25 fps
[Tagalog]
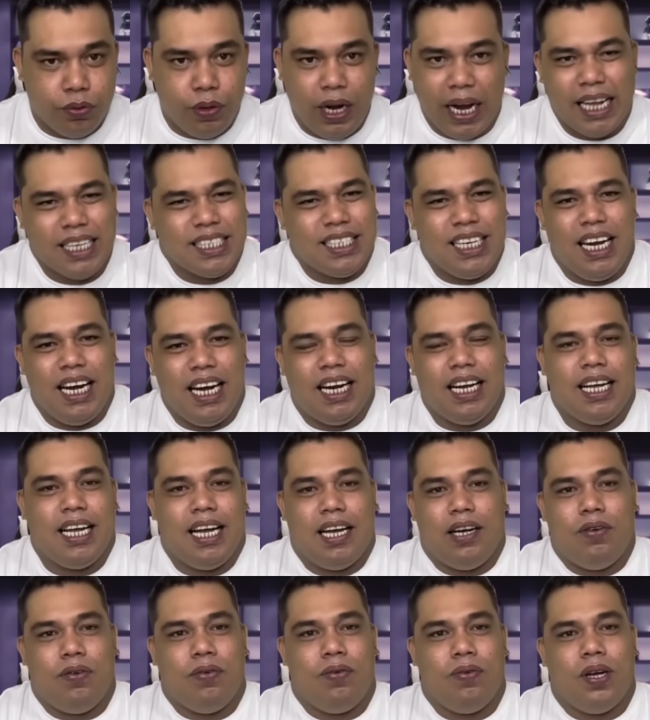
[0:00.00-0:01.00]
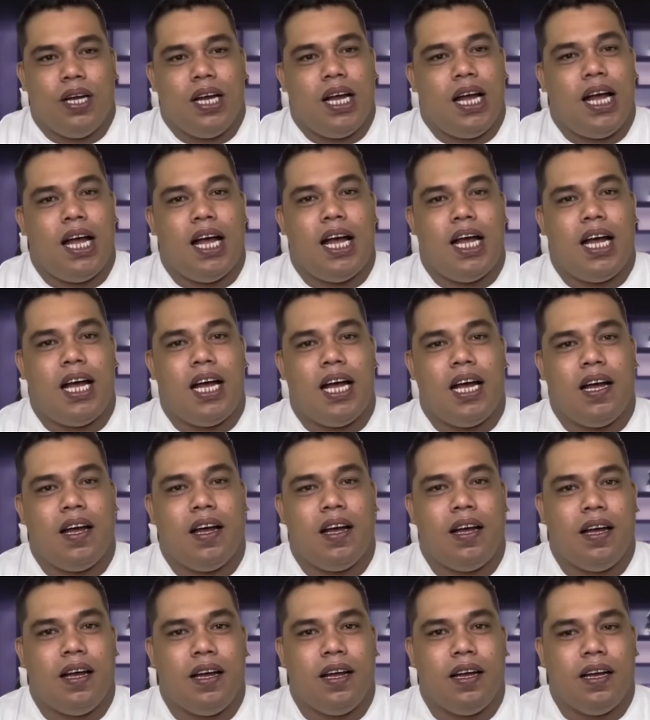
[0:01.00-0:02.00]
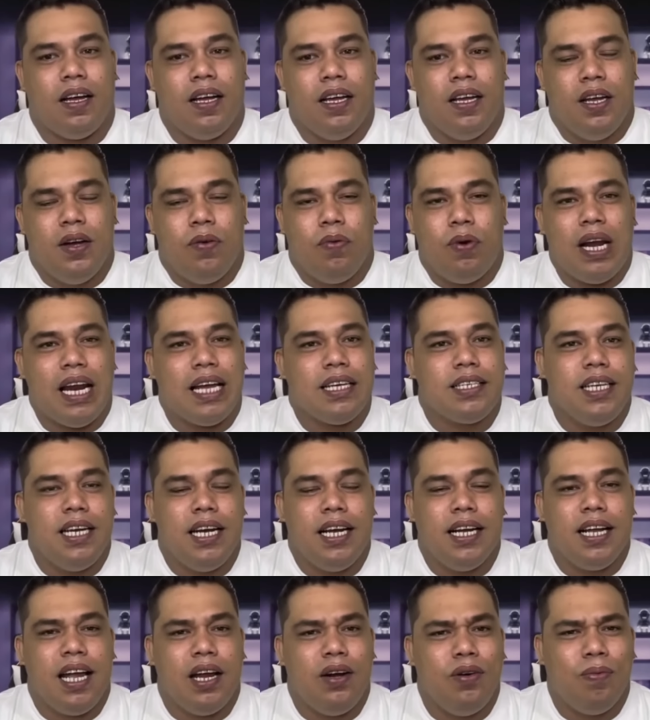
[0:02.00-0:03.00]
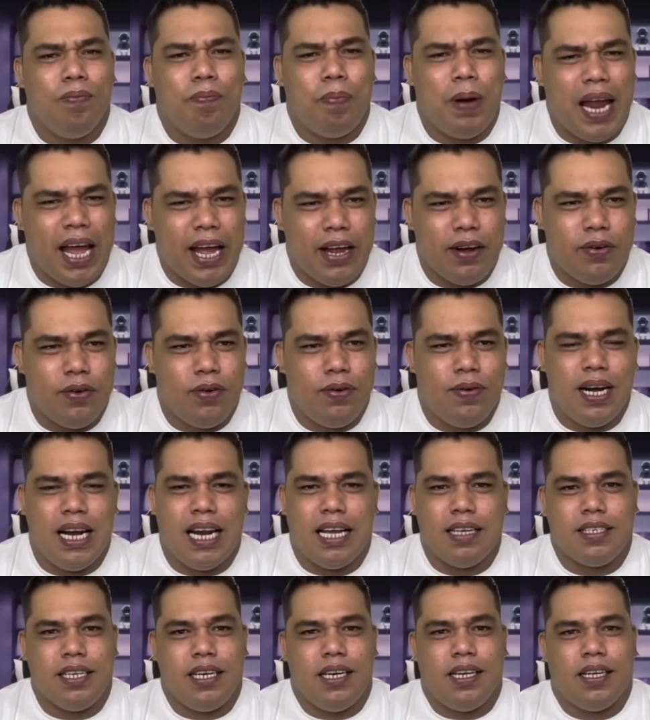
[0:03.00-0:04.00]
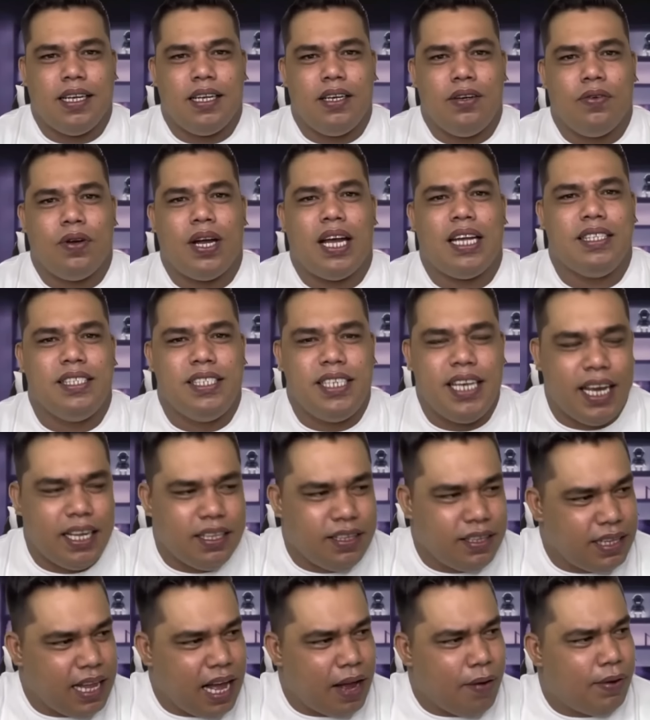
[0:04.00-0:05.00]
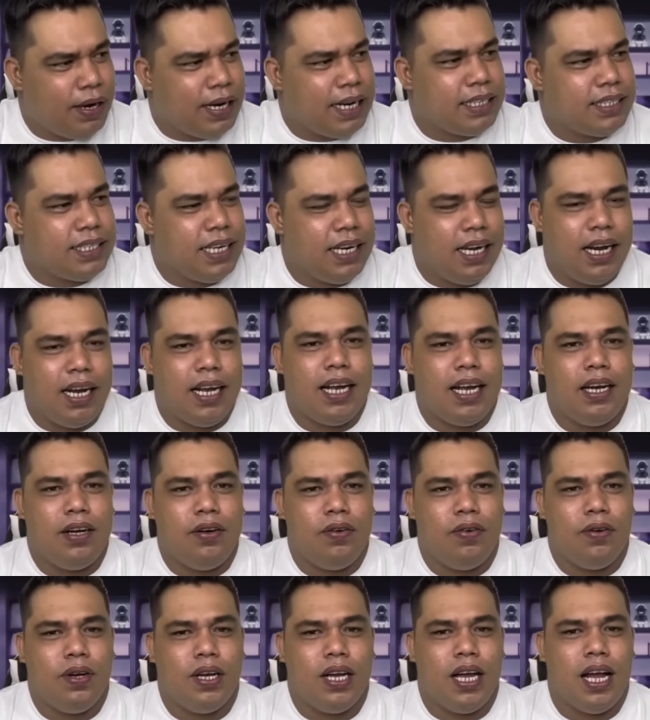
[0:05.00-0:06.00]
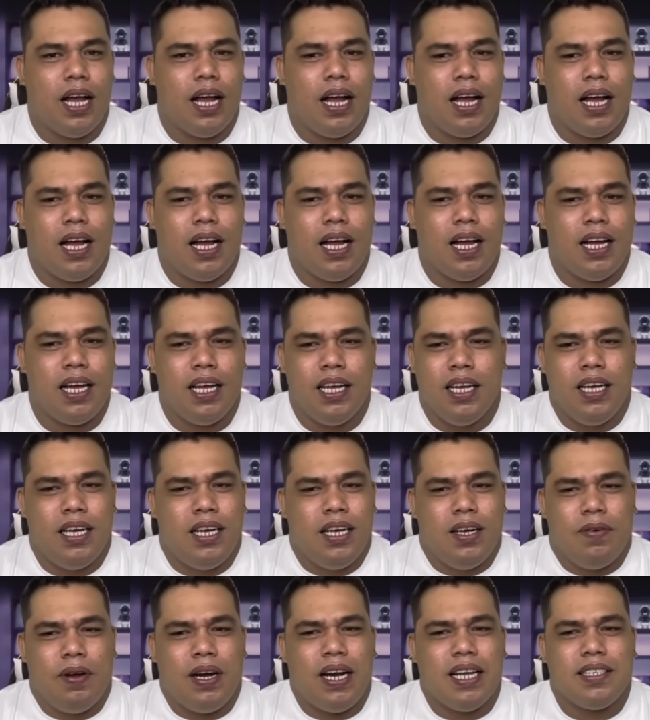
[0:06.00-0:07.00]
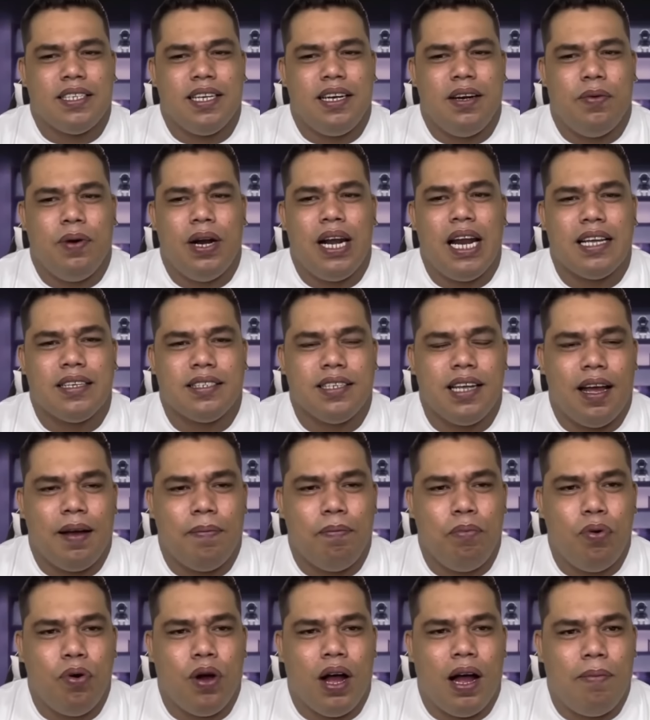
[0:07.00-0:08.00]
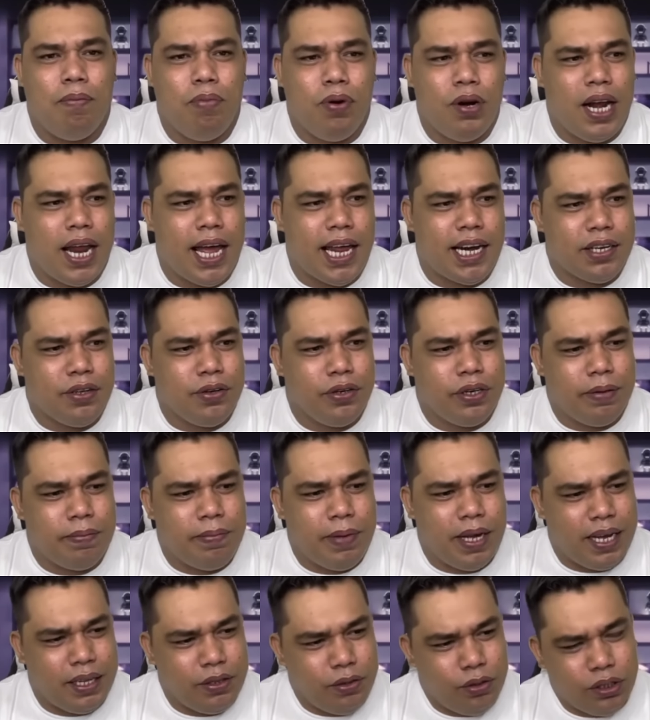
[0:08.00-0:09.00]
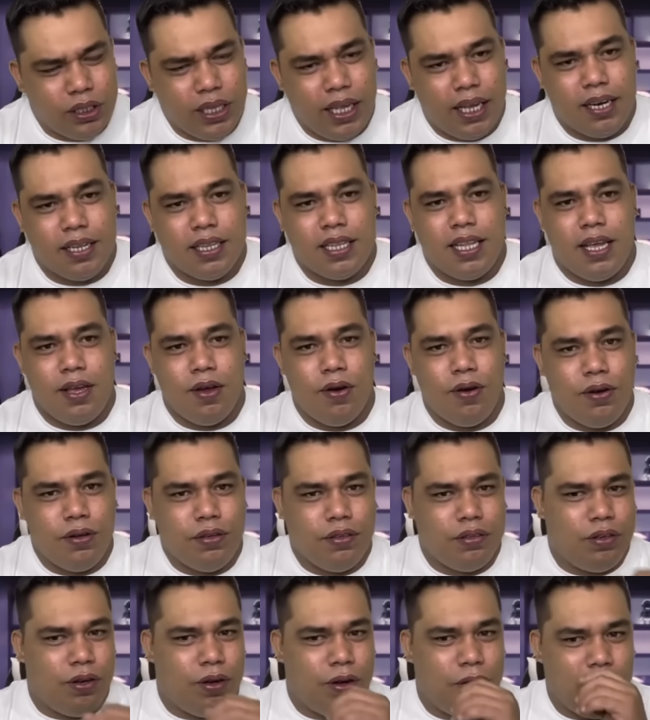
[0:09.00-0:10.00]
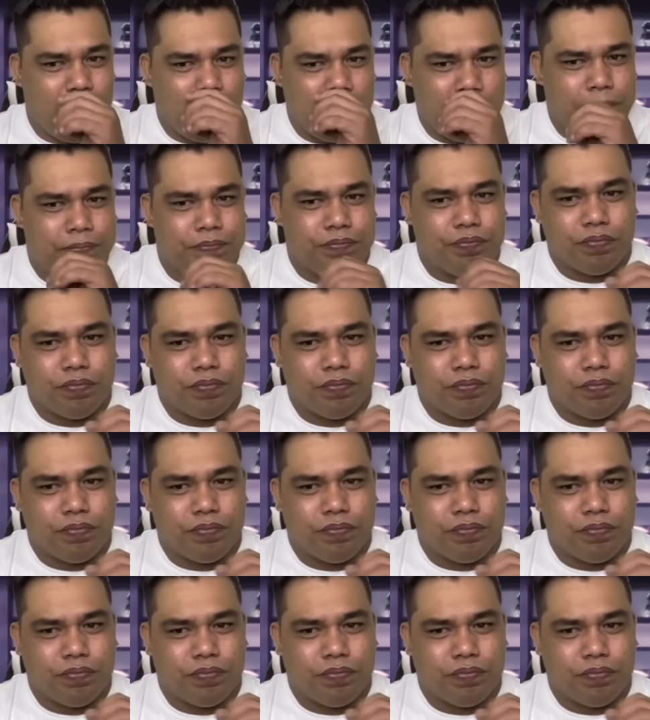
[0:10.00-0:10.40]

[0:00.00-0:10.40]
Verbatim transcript: Wala silang ganung uh, wala silang ganung plano, wala silang ganung agenda, wala silang ganung uh, wala silang, wala sa bukabularyo ng mga Duterte 'yon, no?